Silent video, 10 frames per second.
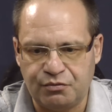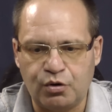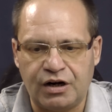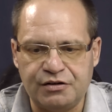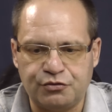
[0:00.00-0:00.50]
в
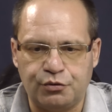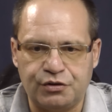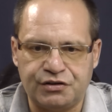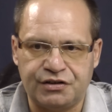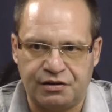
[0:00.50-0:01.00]
Украинскую
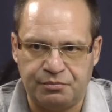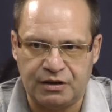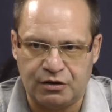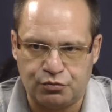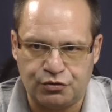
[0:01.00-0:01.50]
ССР и
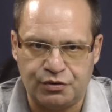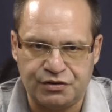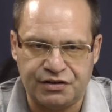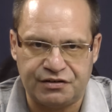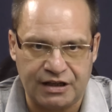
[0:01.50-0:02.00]
Белорусскую
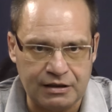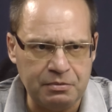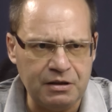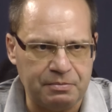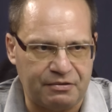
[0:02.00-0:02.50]
ССР, надо
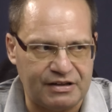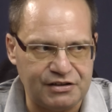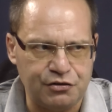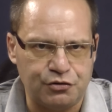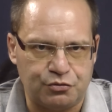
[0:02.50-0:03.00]
было
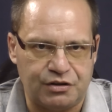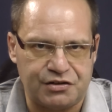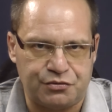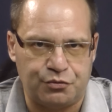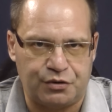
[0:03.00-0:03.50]
проводить
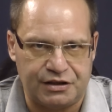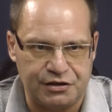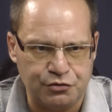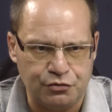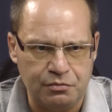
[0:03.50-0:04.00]
государственную
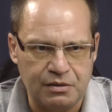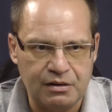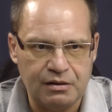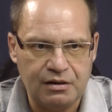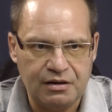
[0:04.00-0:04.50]
границу –
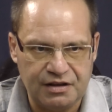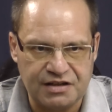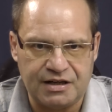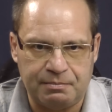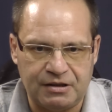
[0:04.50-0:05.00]
на
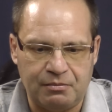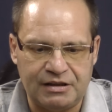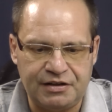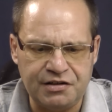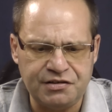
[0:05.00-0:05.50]
западном
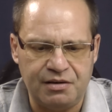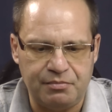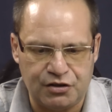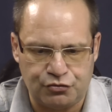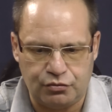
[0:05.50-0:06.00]
отрезке
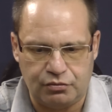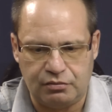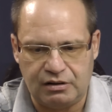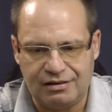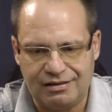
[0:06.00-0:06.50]
между
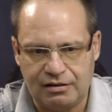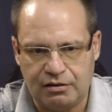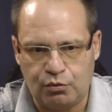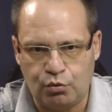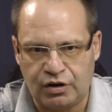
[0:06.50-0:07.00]

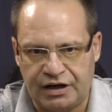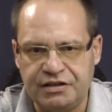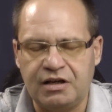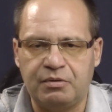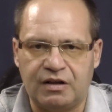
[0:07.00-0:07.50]

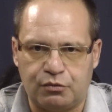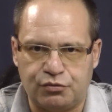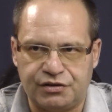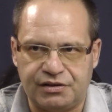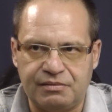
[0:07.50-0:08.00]
Украиной и
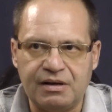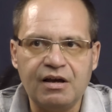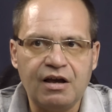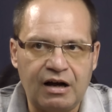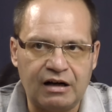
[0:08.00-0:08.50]
Белоруссией.
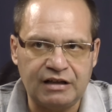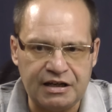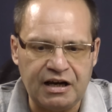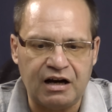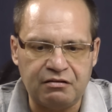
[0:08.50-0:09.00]
Когда
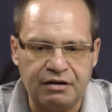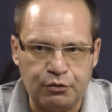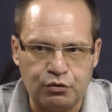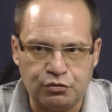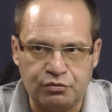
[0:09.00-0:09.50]
я
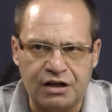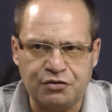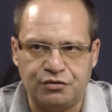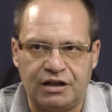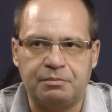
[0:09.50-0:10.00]
говорю
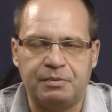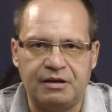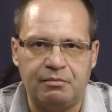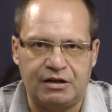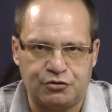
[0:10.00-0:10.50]
государство, надо
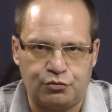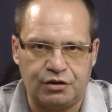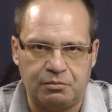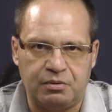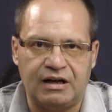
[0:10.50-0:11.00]
понимать, что
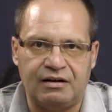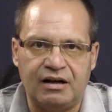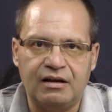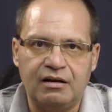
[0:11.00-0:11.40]
это была